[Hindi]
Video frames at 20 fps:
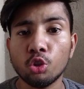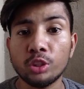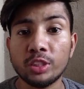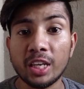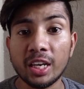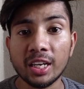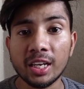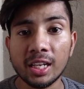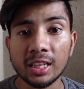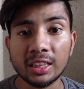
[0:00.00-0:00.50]
तो
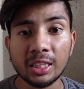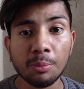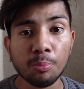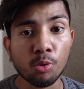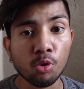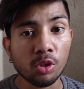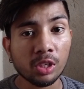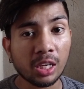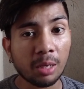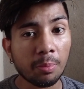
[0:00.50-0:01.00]
ये गलती
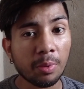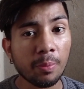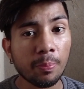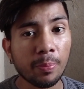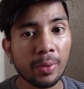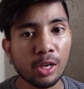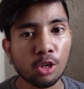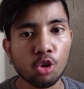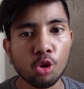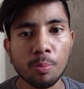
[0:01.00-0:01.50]
भूलकर भी
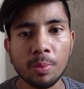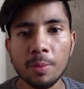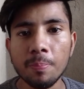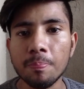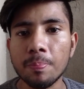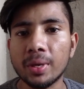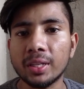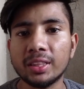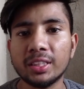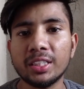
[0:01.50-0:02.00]
बिल्कुल भी
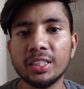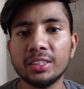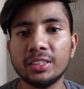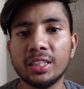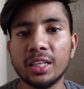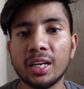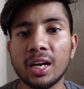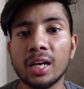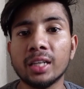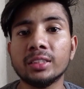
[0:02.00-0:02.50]
मत
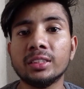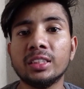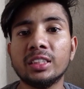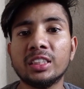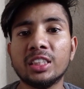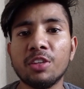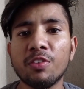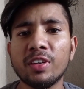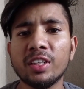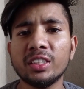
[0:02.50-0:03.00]
कीजिएगा
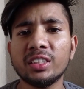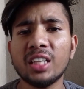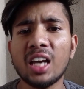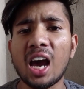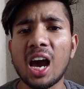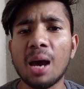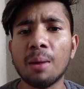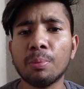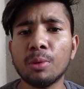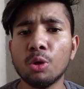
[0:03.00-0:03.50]
जिसकी वजह से
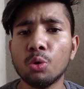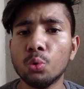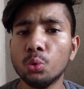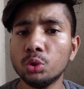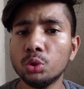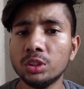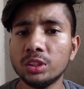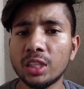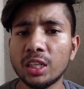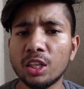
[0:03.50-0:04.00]
आपके
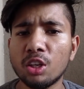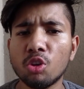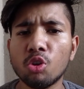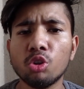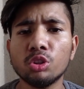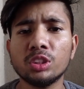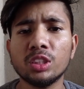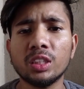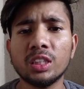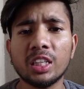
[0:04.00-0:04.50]
उस चैनल
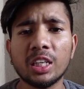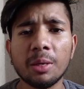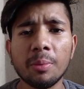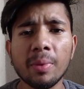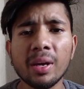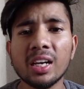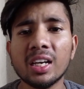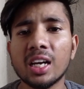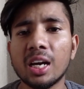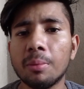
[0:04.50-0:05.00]
को जिंदगी
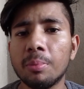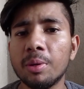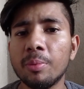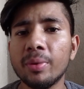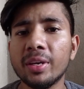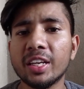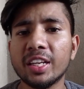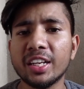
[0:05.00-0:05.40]
में कभी भी